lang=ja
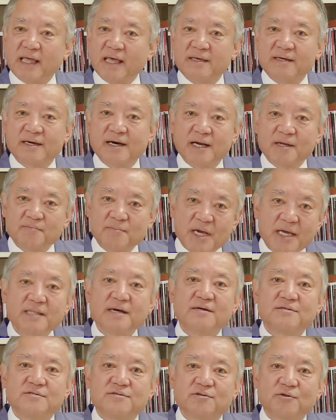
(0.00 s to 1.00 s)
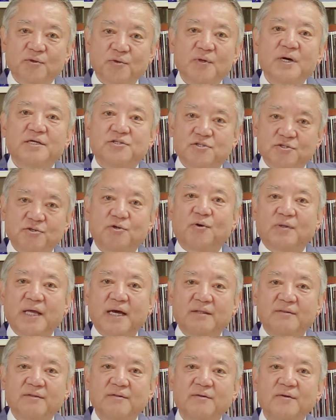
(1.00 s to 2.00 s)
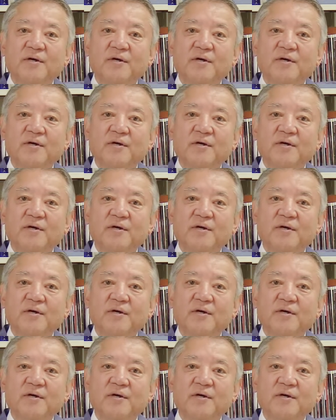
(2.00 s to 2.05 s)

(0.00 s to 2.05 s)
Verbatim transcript: 敵から見えなくすることが重要だ